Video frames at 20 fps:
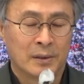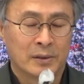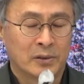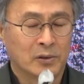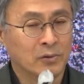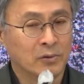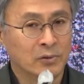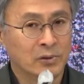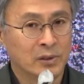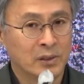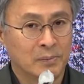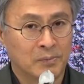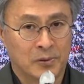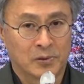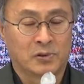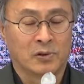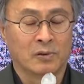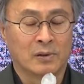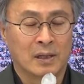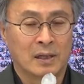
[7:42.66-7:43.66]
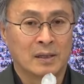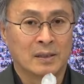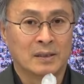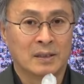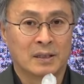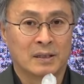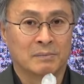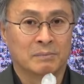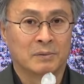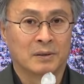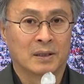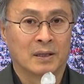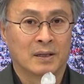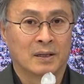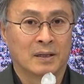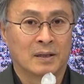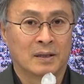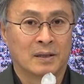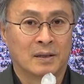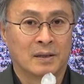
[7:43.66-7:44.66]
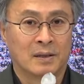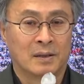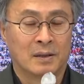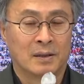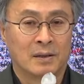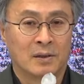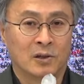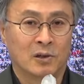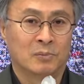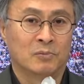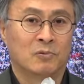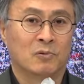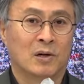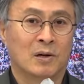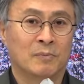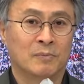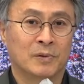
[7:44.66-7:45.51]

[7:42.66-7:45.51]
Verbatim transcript: 정신이 번쩍 나는 얘기입니다. 여러분과